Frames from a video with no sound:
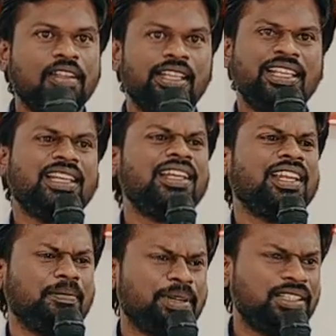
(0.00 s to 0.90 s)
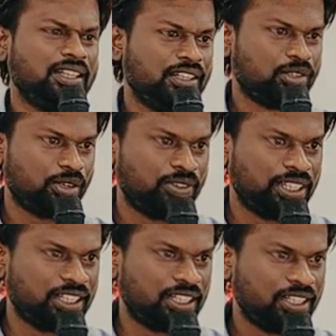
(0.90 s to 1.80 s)
நீங்களாம் என்னை பார்த்து என்ன
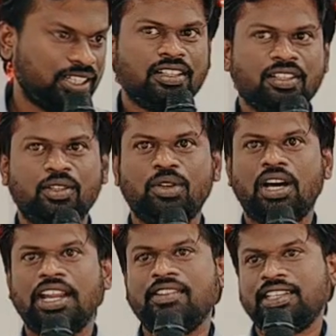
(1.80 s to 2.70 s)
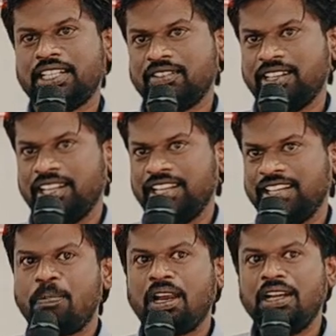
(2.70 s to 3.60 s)
சொல்லுவீங்க யோ அறிவு கட்டவனே
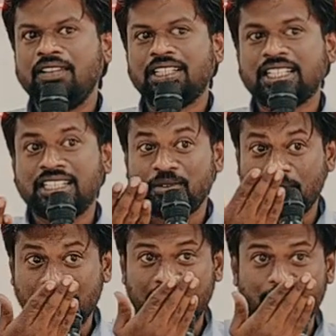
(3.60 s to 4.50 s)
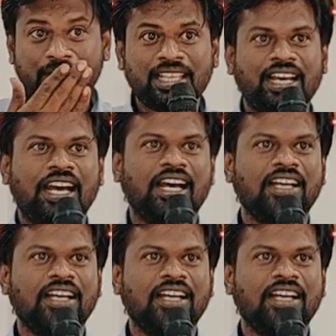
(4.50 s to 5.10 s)
பல்லு விளக்குறது உன் கடமையா